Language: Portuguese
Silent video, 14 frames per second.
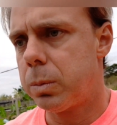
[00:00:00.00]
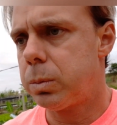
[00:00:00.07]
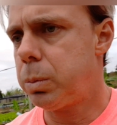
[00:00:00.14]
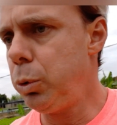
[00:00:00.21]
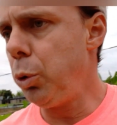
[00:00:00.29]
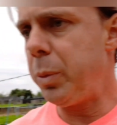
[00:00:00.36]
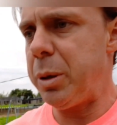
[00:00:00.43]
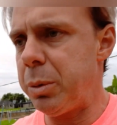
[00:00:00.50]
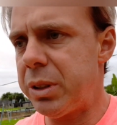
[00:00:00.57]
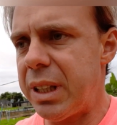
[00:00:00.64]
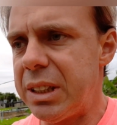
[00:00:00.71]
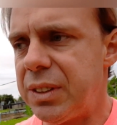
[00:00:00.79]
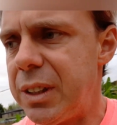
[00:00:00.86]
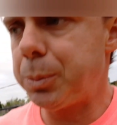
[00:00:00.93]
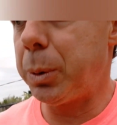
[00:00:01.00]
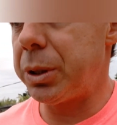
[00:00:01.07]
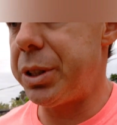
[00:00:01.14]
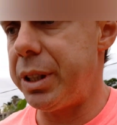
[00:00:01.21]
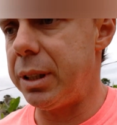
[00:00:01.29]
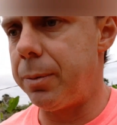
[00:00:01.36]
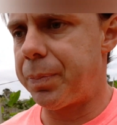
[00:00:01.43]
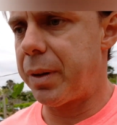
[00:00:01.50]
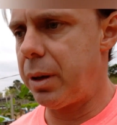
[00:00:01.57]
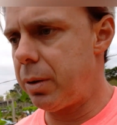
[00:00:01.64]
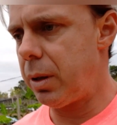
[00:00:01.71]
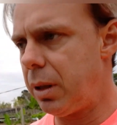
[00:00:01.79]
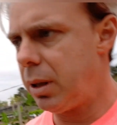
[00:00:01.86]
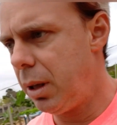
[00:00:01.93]
no mínimo três vezes por dia.
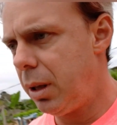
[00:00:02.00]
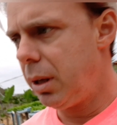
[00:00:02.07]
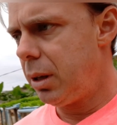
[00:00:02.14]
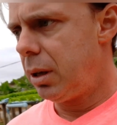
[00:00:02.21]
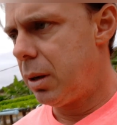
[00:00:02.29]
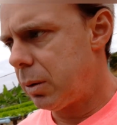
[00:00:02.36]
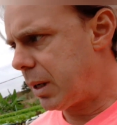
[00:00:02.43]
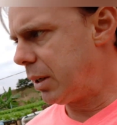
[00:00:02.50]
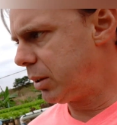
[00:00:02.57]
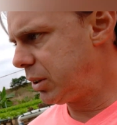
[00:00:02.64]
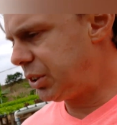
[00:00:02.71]
Cano de